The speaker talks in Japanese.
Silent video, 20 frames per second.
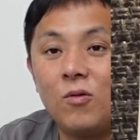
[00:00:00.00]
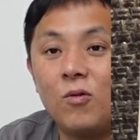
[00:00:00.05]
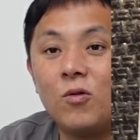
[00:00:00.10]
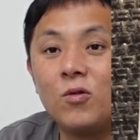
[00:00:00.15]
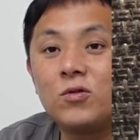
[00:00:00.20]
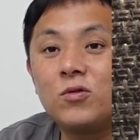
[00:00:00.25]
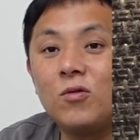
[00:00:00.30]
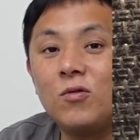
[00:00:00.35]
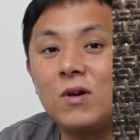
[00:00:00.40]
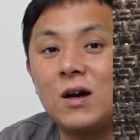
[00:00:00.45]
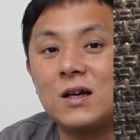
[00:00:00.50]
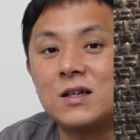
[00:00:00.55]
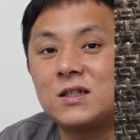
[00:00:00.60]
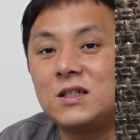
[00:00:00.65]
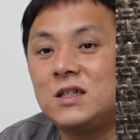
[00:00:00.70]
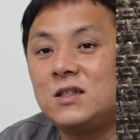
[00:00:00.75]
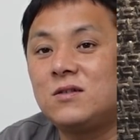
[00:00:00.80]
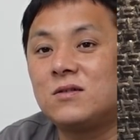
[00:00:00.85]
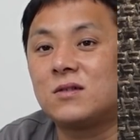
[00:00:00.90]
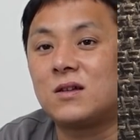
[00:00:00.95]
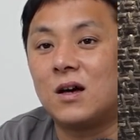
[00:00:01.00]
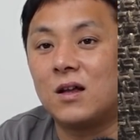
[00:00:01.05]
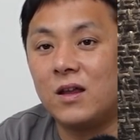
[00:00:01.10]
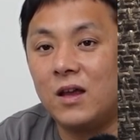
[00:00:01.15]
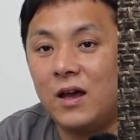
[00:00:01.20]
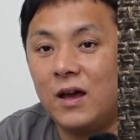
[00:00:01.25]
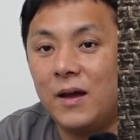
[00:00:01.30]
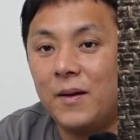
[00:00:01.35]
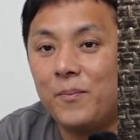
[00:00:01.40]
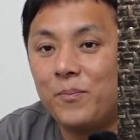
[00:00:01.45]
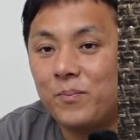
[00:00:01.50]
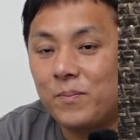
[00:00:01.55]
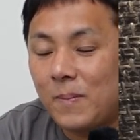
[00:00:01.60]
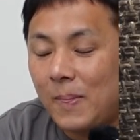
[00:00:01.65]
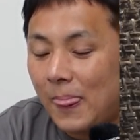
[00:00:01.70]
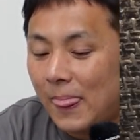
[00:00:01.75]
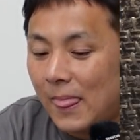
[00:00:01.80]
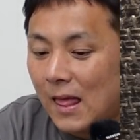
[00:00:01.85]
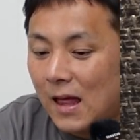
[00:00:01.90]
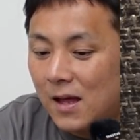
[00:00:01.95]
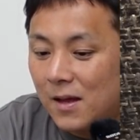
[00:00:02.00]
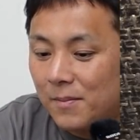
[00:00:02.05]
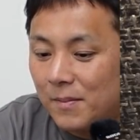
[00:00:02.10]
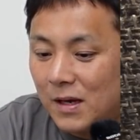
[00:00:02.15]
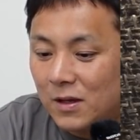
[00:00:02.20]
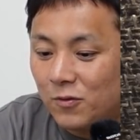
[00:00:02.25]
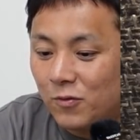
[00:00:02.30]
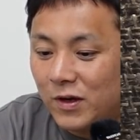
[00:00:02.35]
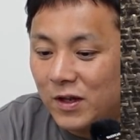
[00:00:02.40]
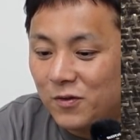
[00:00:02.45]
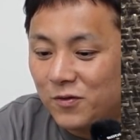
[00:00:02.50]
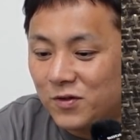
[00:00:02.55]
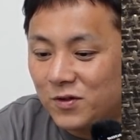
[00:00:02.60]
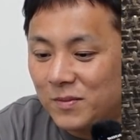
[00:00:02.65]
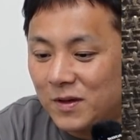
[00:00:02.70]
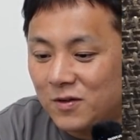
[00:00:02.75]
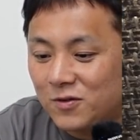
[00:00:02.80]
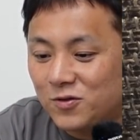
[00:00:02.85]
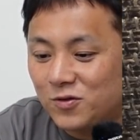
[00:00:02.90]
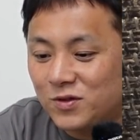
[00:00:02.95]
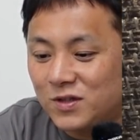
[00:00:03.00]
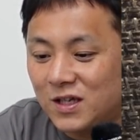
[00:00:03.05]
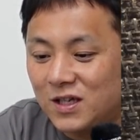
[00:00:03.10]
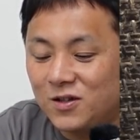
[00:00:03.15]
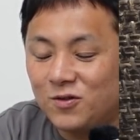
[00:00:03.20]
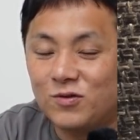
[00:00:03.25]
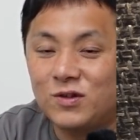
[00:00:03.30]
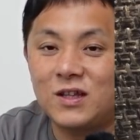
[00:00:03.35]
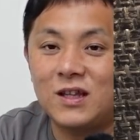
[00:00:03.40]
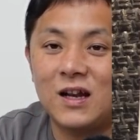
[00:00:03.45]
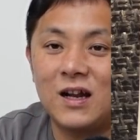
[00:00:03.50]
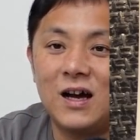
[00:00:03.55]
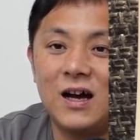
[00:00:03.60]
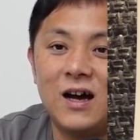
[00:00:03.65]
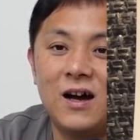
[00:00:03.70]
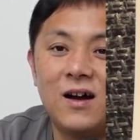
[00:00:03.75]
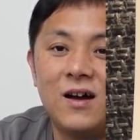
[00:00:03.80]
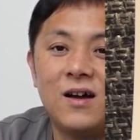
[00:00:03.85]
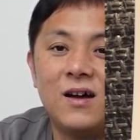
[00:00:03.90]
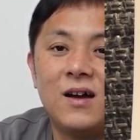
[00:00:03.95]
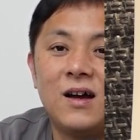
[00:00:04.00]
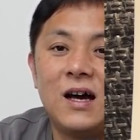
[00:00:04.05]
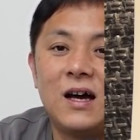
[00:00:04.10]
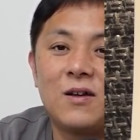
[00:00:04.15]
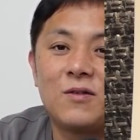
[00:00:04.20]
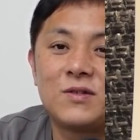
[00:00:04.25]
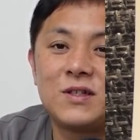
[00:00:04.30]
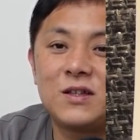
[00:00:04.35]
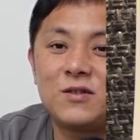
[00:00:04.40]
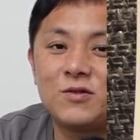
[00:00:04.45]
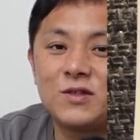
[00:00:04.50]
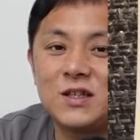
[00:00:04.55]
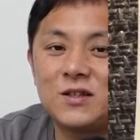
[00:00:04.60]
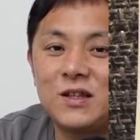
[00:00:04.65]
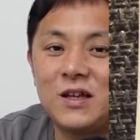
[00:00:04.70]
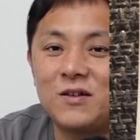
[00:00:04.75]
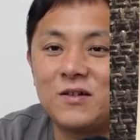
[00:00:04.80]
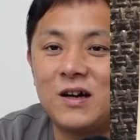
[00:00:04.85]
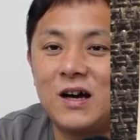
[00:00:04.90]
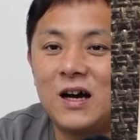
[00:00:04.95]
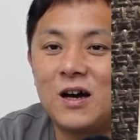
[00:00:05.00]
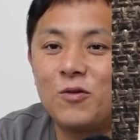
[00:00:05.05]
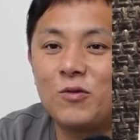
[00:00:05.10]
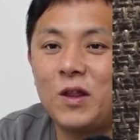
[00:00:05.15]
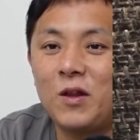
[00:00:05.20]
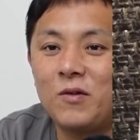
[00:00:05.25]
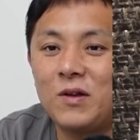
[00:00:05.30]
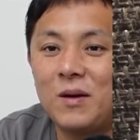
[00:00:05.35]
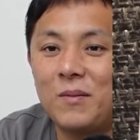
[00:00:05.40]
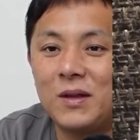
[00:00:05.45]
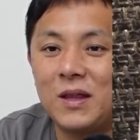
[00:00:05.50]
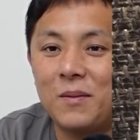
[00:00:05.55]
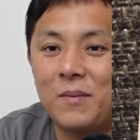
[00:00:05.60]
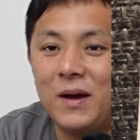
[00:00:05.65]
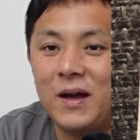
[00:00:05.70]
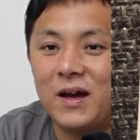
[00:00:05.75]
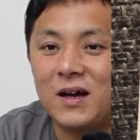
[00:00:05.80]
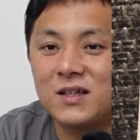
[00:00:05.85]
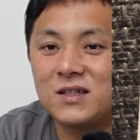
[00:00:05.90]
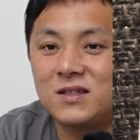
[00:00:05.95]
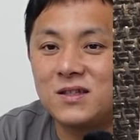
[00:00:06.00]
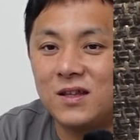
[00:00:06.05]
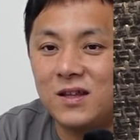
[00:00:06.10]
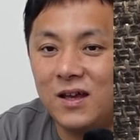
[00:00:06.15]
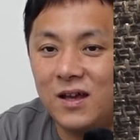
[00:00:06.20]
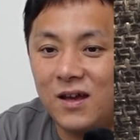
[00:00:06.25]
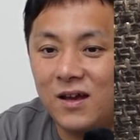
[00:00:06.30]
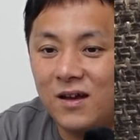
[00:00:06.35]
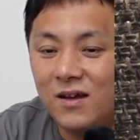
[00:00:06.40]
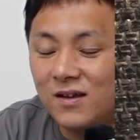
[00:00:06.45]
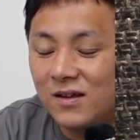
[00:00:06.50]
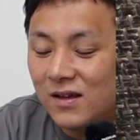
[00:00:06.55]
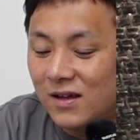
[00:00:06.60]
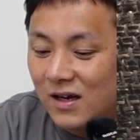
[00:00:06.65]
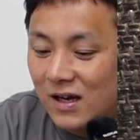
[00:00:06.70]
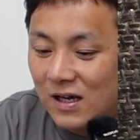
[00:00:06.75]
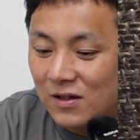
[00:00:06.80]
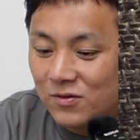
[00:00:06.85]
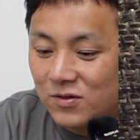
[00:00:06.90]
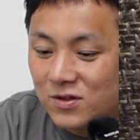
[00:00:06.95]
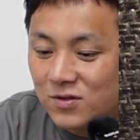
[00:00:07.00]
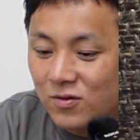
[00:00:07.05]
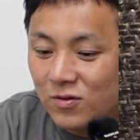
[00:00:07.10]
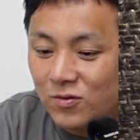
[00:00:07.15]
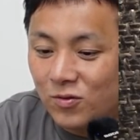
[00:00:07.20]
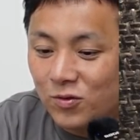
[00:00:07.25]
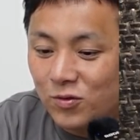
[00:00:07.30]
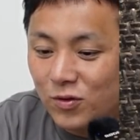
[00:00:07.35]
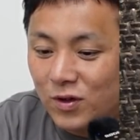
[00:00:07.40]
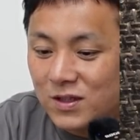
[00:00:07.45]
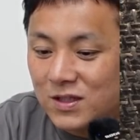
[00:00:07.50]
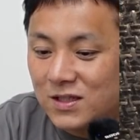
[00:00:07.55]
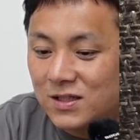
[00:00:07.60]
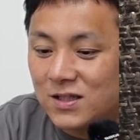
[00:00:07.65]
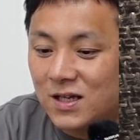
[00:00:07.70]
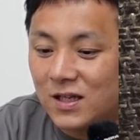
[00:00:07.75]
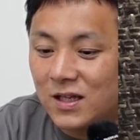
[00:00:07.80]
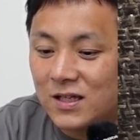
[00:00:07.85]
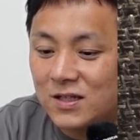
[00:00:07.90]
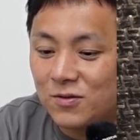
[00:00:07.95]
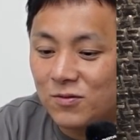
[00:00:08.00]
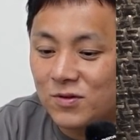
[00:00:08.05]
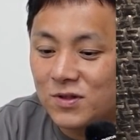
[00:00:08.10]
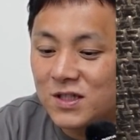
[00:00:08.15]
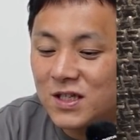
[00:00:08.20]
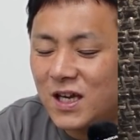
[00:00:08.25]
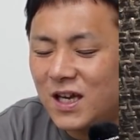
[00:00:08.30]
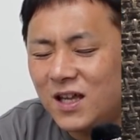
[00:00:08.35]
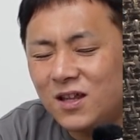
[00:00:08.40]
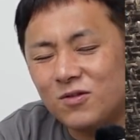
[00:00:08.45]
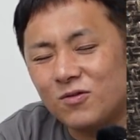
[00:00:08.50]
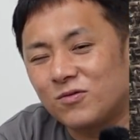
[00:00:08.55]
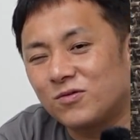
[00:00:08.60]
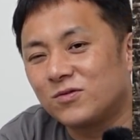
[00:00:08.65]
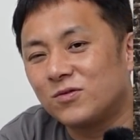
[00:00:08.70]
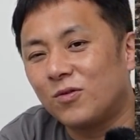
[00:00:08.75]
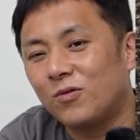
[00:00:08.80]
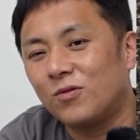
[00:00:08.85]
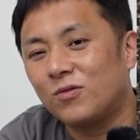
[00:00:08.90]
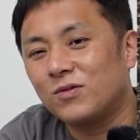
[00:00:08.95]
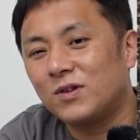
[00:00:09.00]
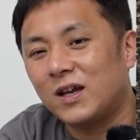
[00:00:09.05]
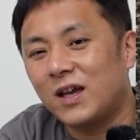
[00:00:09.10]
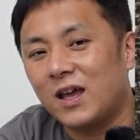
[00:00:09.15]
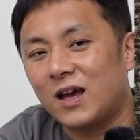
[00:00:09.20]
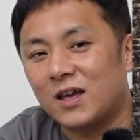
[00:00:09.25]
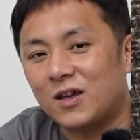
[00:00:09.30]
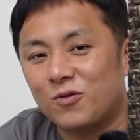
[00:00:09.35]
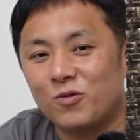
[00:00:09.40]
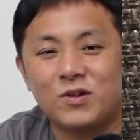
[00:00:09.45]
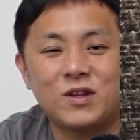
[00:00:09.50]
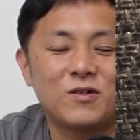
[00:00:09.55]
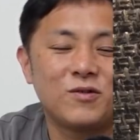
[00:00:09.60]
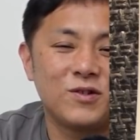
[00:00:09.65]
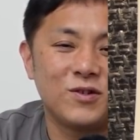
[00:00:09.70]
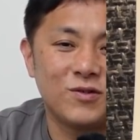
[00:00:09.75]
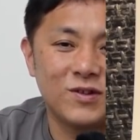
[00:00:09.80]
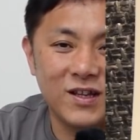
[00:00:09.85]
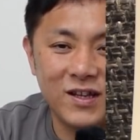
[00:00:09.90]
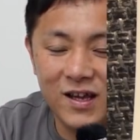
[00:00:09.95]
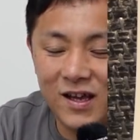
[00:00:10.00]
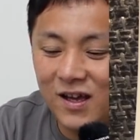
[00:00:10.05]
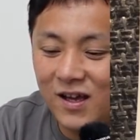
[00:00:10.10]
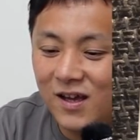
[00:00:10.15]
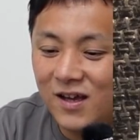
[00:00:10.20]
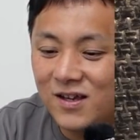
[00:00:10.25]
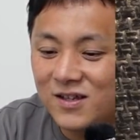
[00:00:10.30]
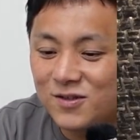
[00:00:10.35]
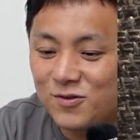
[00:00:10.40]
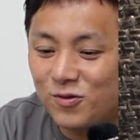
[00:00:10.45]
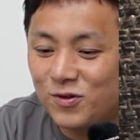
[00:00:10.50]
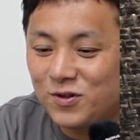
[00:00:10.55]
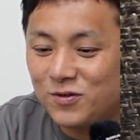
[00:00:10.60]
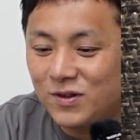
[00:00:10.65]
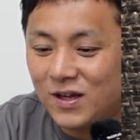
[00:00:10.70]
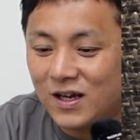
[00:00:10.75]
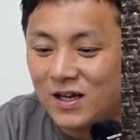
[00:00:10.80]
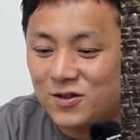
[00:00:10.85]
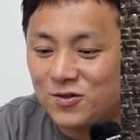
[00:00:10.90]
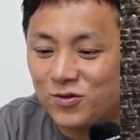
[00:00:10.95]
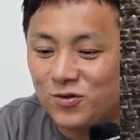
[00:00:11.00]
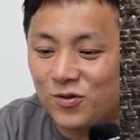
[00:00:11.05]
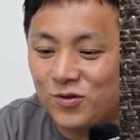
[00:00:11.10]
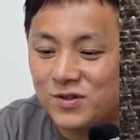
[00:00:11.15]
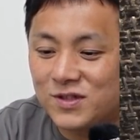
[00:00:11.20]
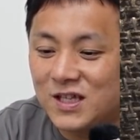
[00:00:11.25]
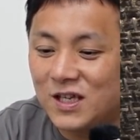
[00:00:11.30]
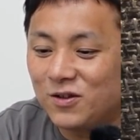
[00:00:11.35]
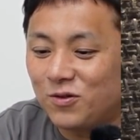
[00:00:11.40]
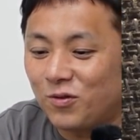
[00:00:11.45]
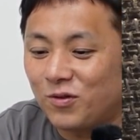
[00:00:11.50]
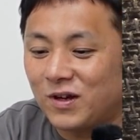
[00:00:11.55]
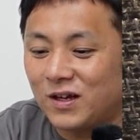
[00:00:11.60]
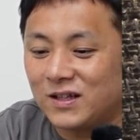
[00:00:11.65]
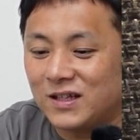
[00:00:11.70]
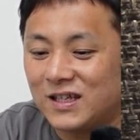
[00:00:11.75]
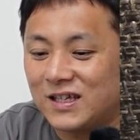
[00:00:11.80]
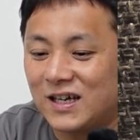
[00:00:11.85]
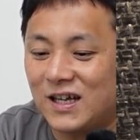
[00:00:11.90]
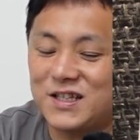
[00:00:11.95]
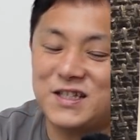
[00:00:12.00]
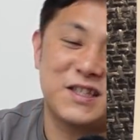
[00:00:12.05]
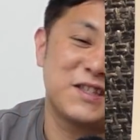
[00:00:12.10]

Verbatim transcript: 音が静かで、まあ、あの、親の車の助手席に乗ってたら、あの、ZZR が箱根の山で前走ってて、あの、すごく音が静かで、その、チェーンの駆動音だけが聞こえてくるようなね、そういうなんかちょっとジェントル感に惹かれ